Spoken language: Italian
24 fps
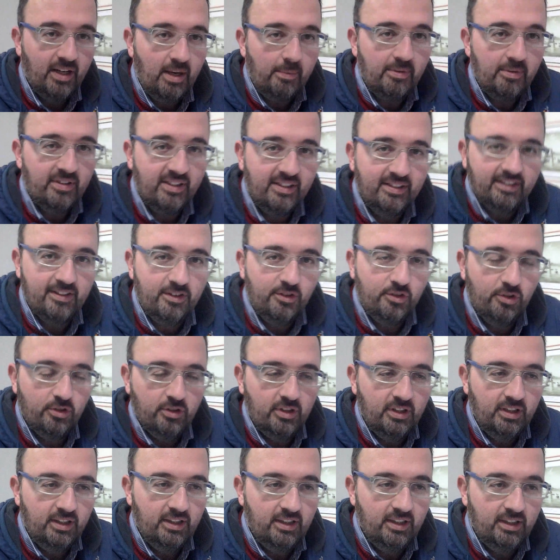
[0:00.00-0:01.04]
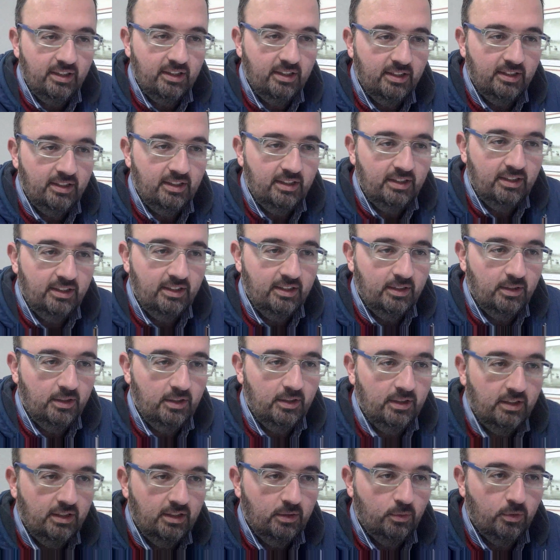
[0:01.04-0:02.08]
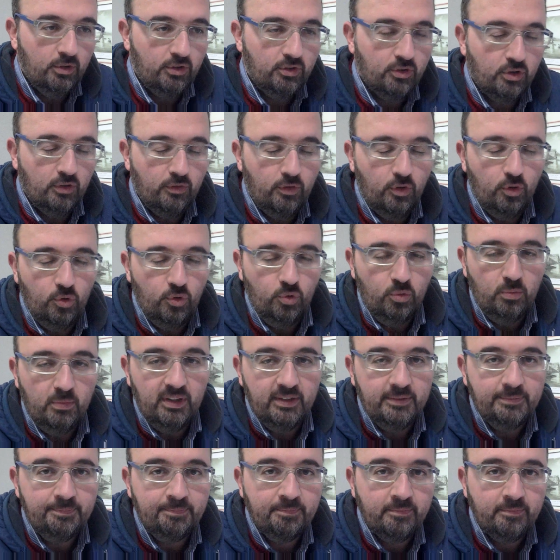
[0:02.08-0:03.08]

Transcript: la presentazione di questo volume.